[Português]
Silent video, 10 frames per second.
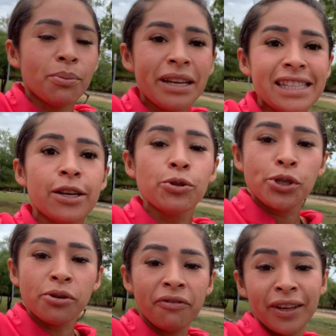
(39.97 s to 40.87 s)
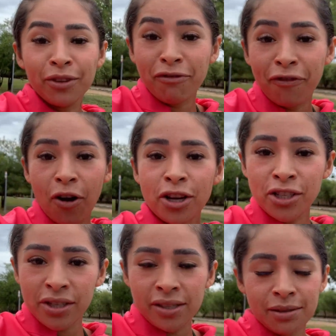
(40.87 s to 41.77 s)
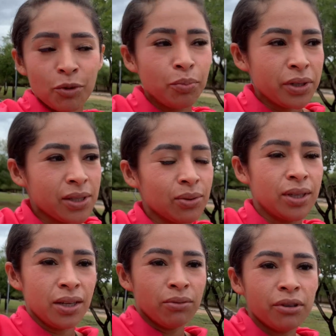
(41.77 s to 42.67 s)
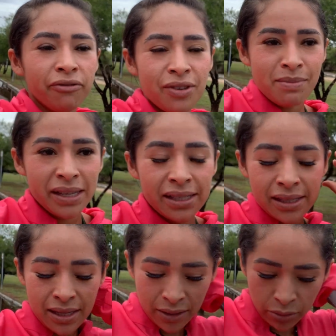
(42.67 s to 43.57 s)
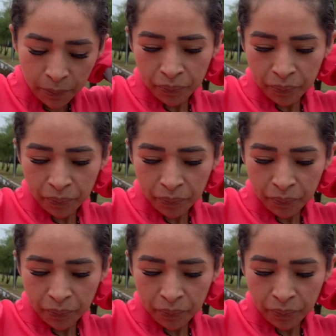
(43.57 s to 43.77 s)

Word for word: amanheceu chovendo fortíssimo, por isso que eu não vim mais cedo.